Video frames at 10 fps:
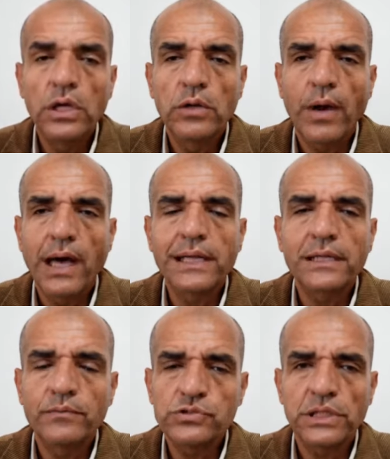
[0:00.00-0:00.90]

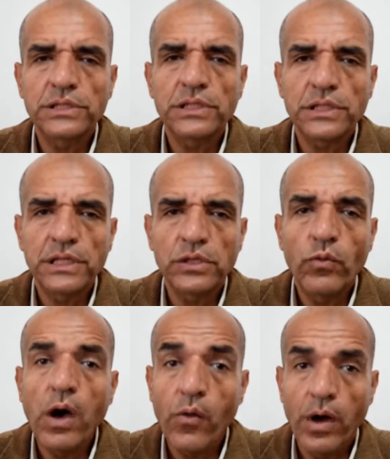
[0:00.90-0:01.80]
لمعالجة مشكلة
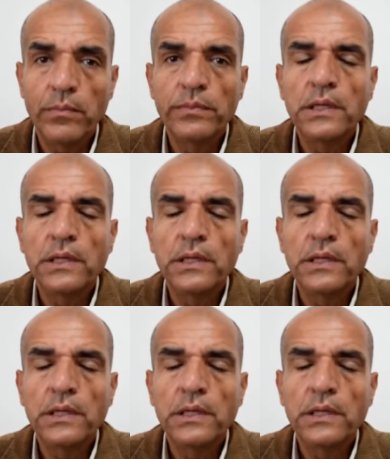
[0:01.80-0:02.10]
التدخين وهو